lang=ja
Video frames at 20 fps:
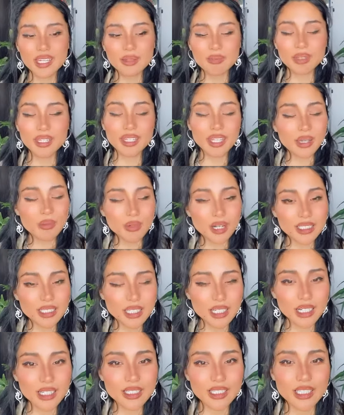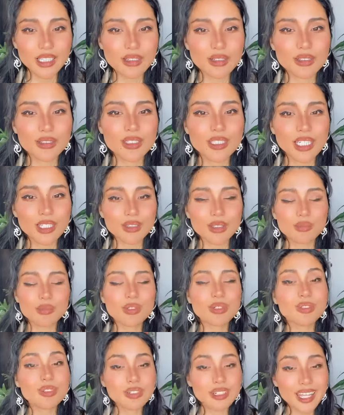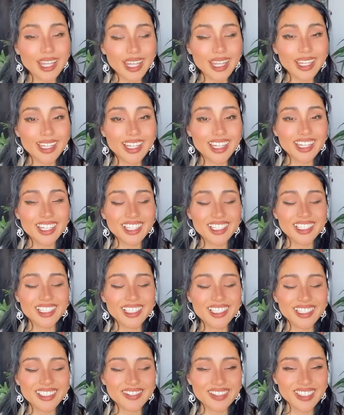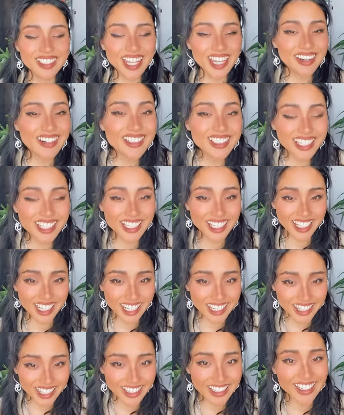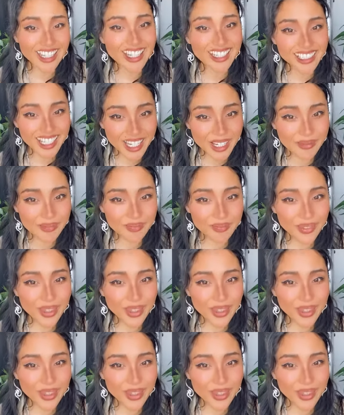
みんなも新しいことだと思うのでもう楽しんで聞いてください。